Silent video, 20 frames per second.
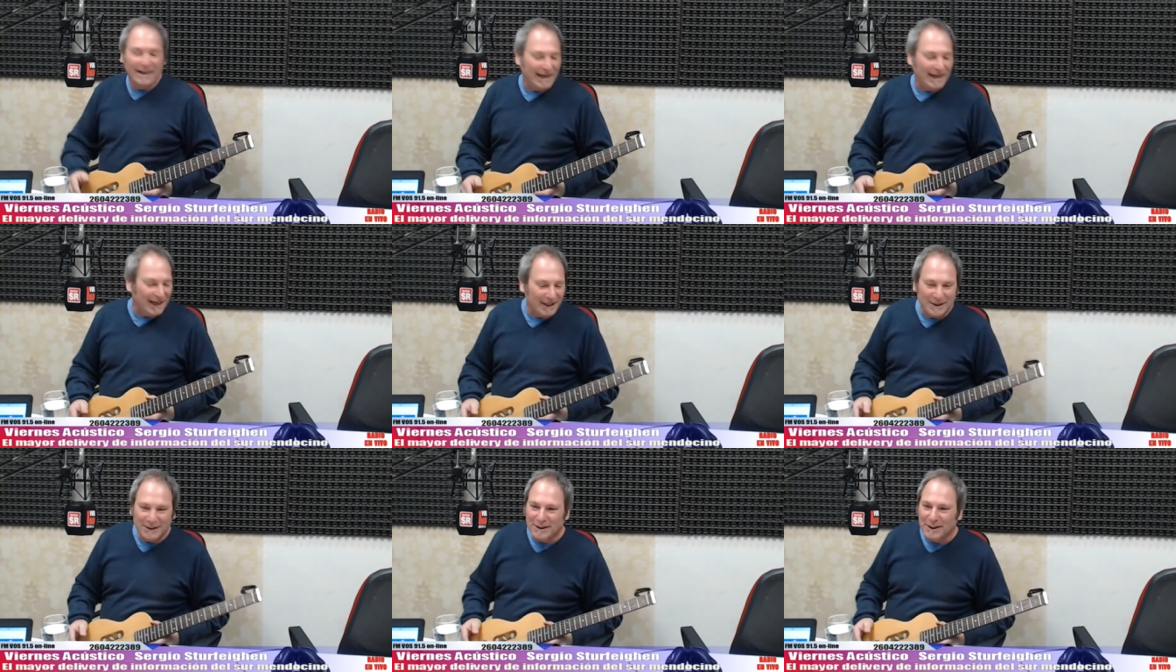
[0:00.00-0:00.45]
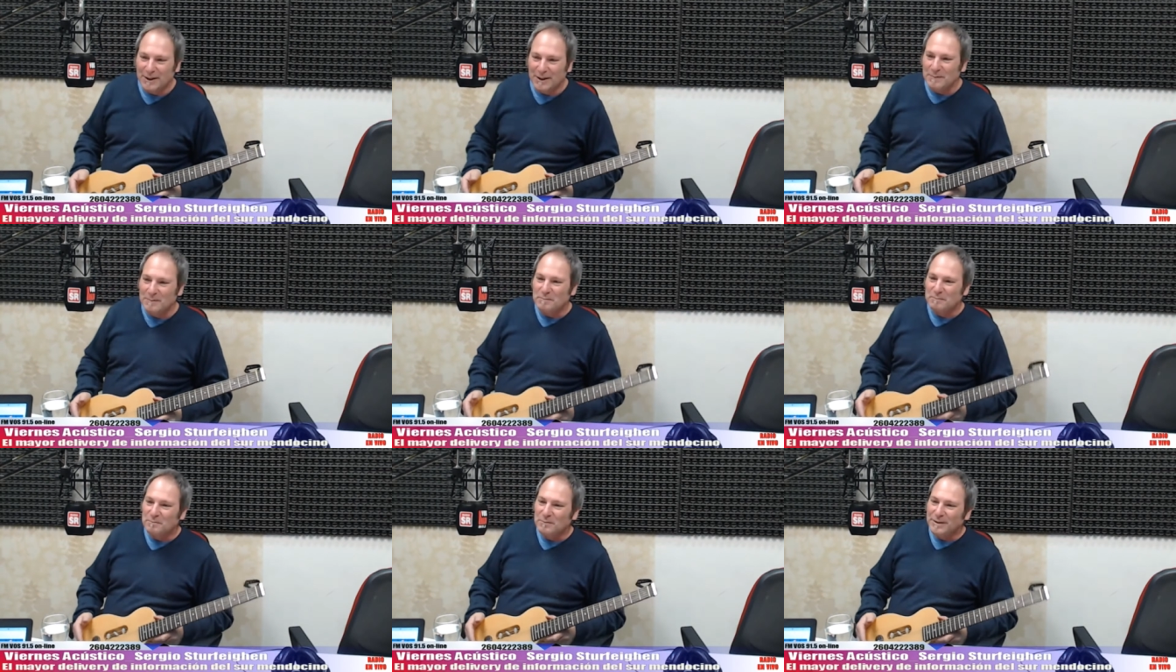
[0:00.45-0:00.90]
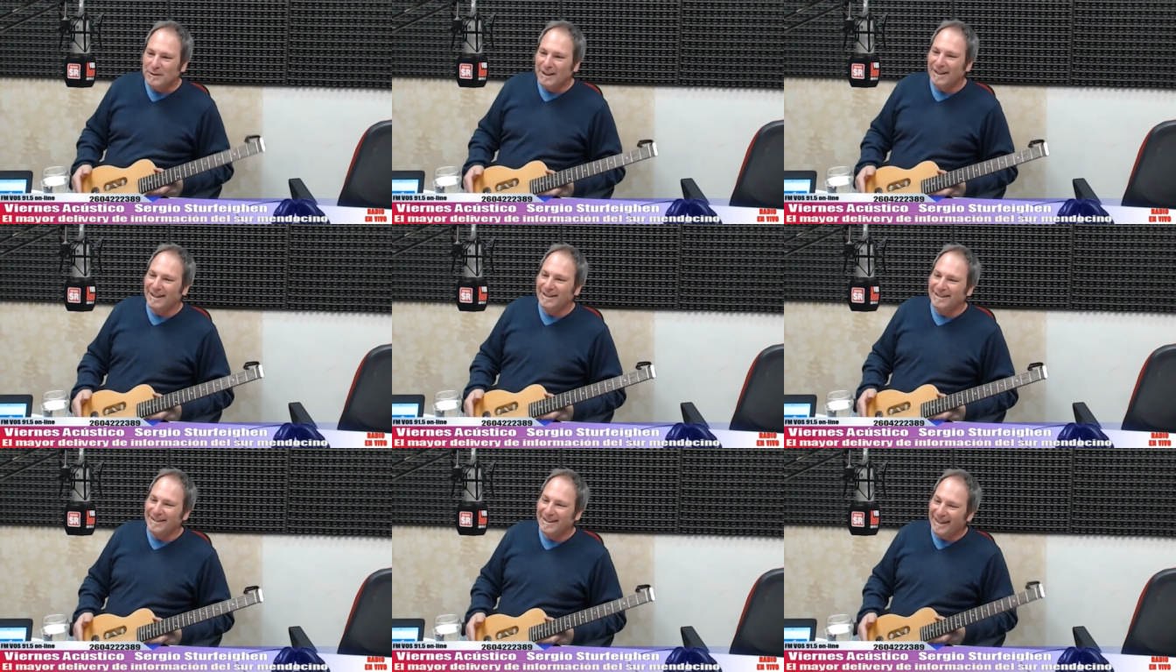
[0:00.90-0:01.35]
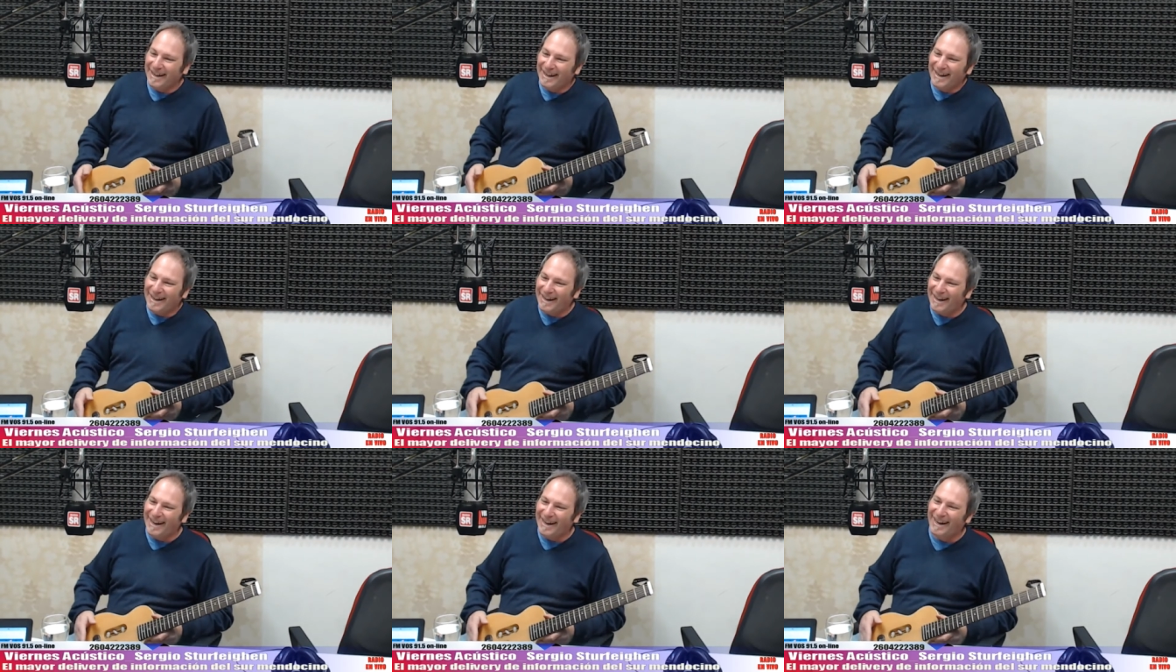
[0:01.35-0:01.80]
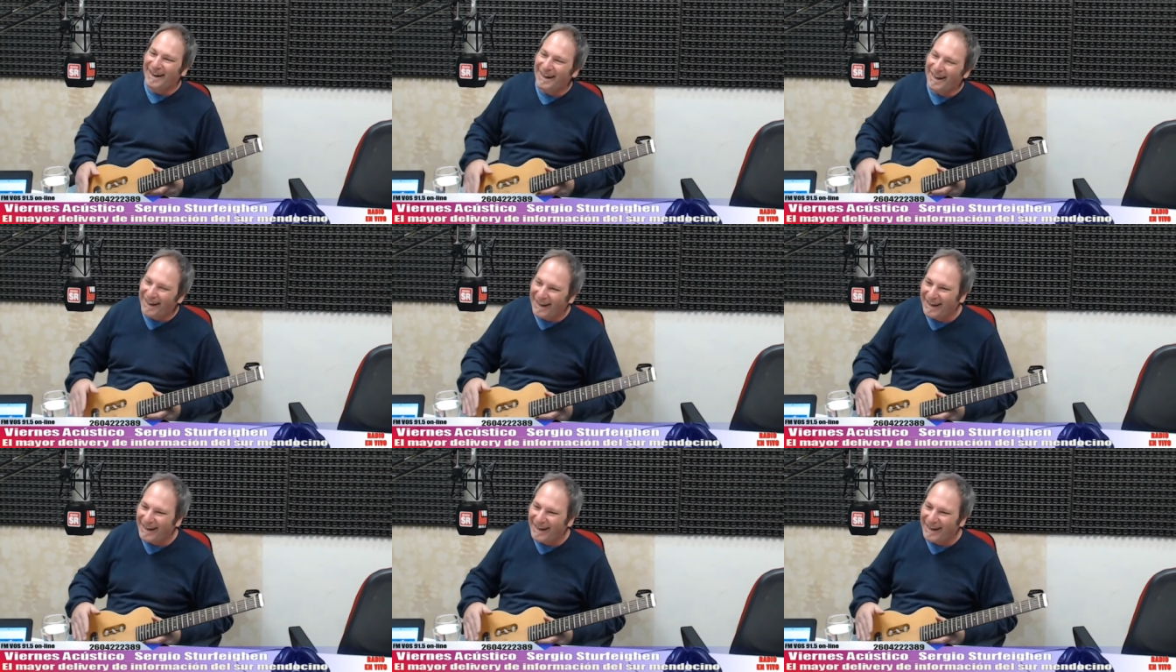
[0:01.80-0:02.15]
sabés que digo, lo va a decir, lo va a decir.